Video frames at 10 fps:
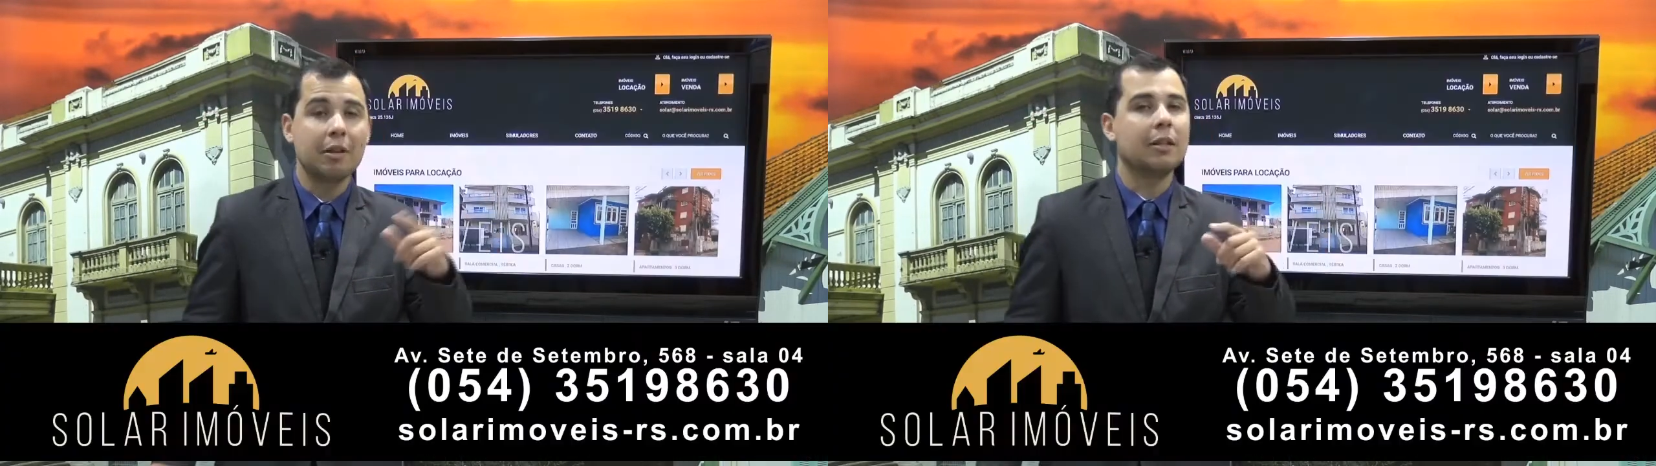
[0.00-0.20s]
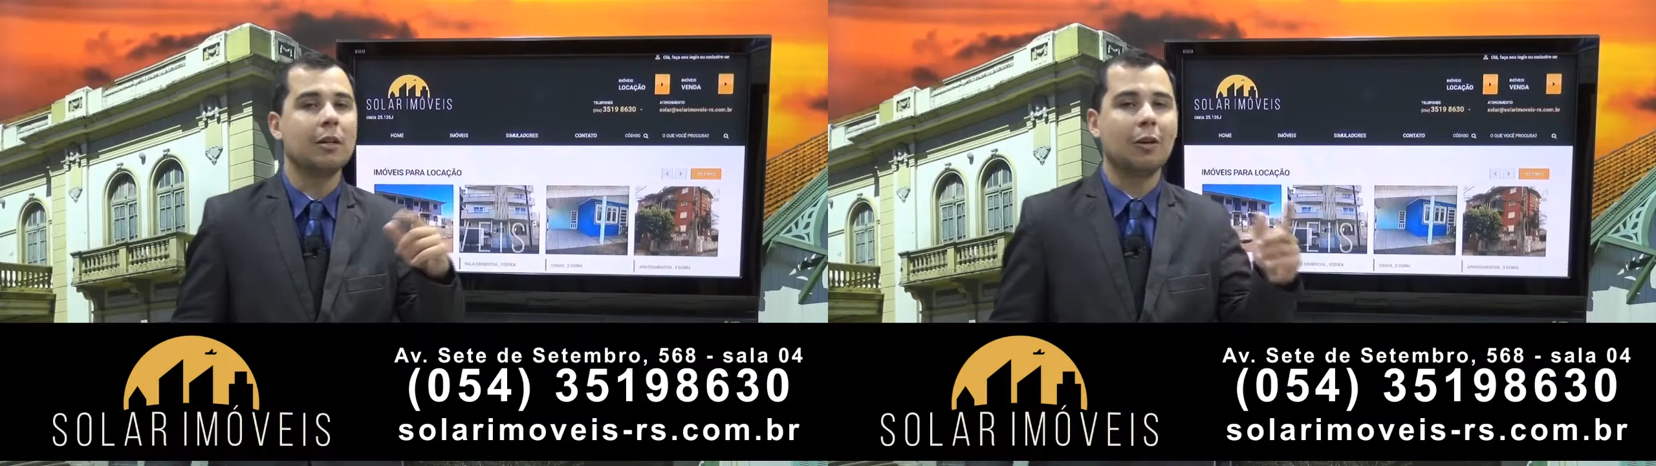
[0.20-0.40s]

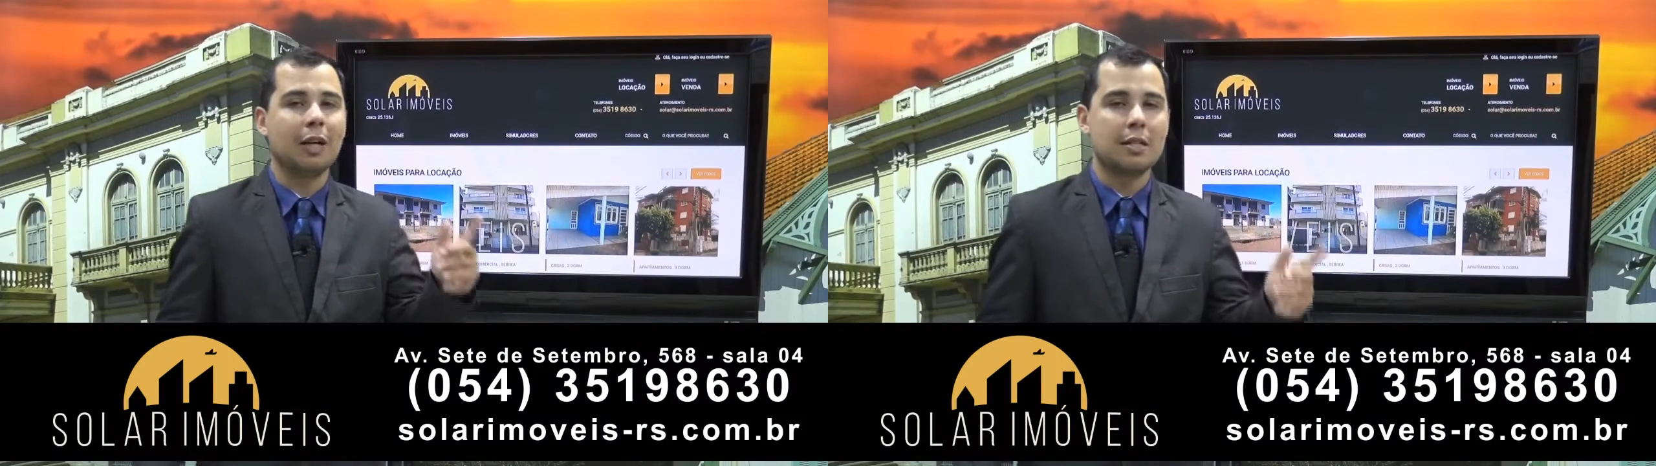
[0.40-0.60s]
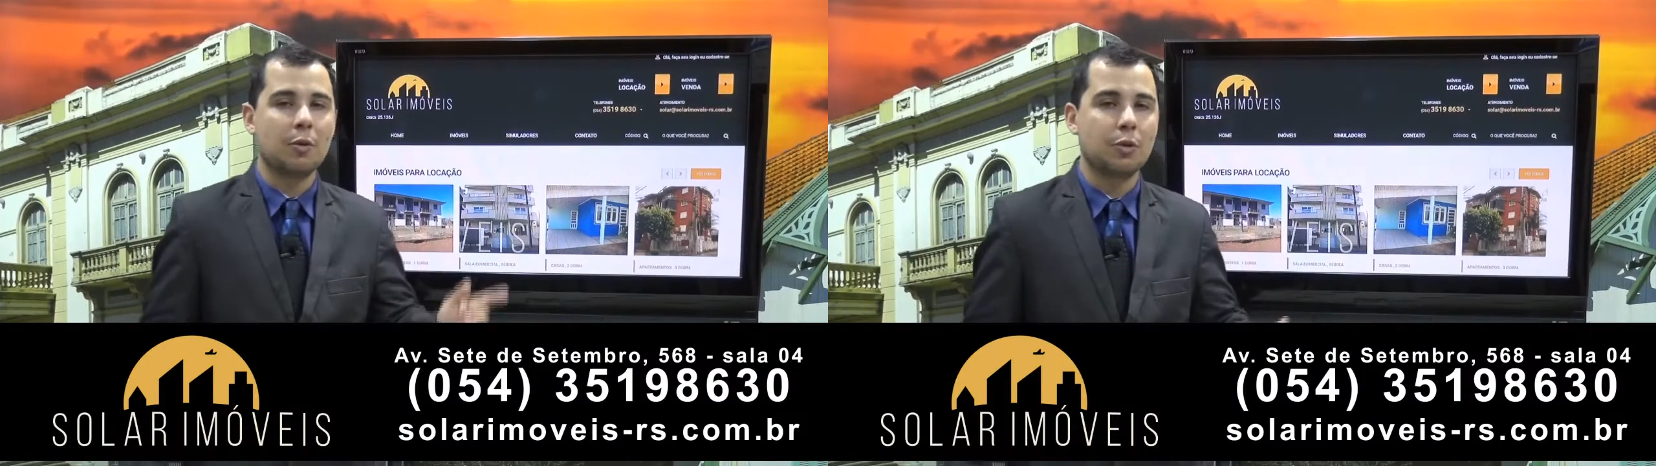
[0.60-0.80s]
venda e
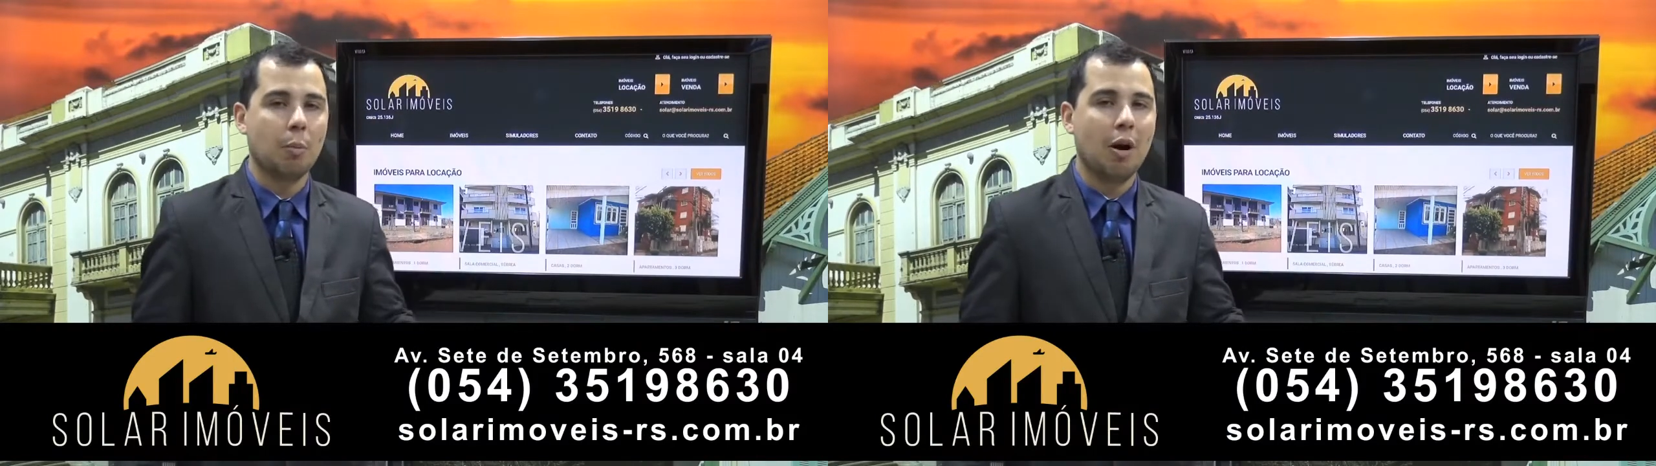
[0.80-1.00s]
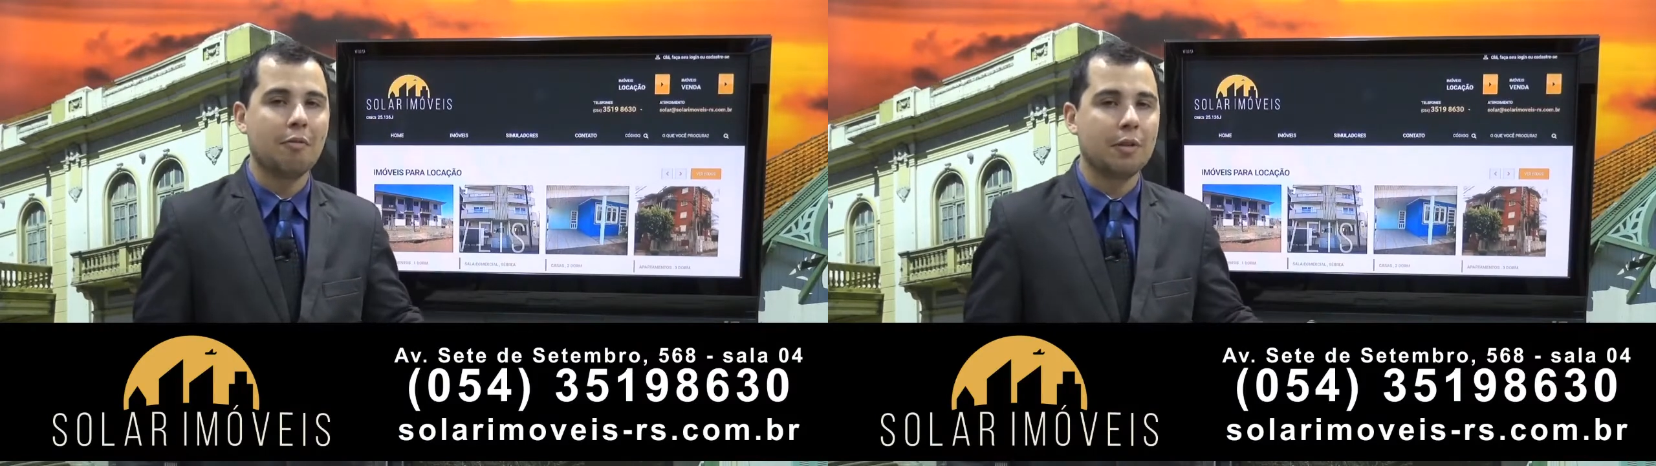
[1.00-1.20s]
locação de
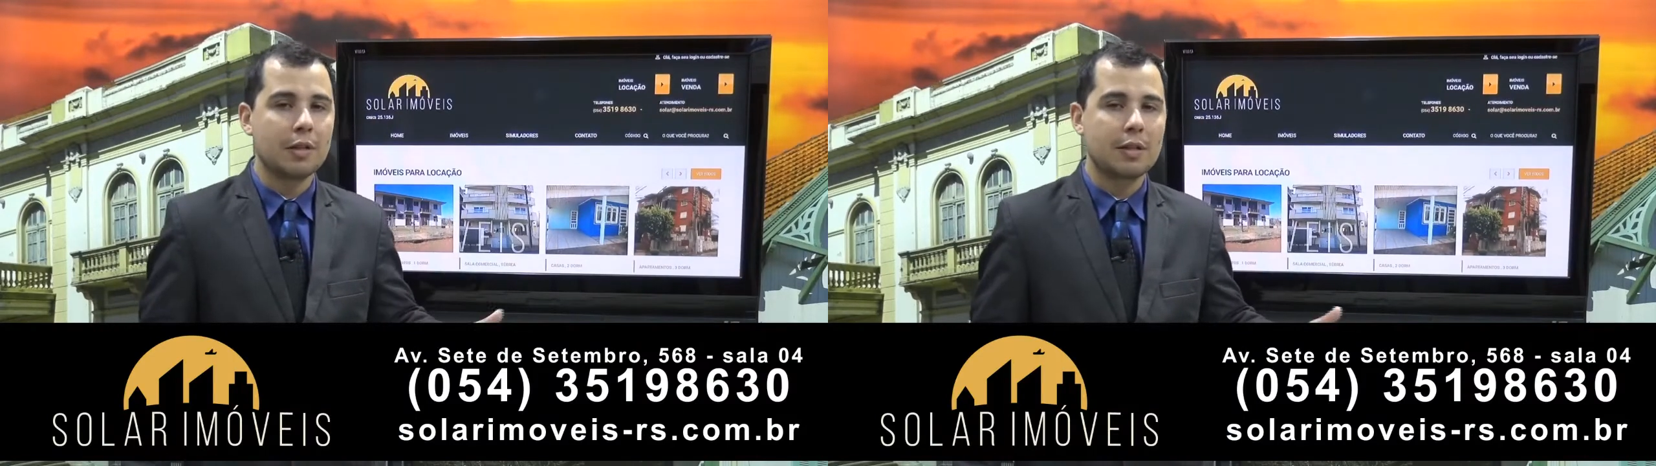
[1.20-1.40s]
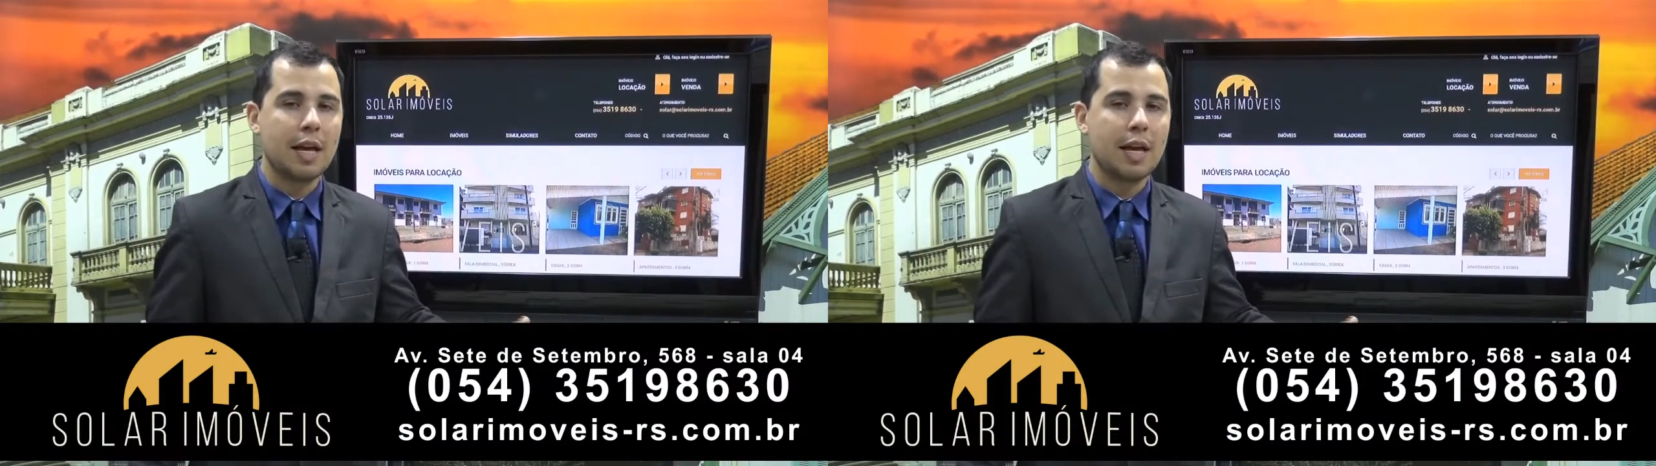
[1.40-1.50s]
imóveis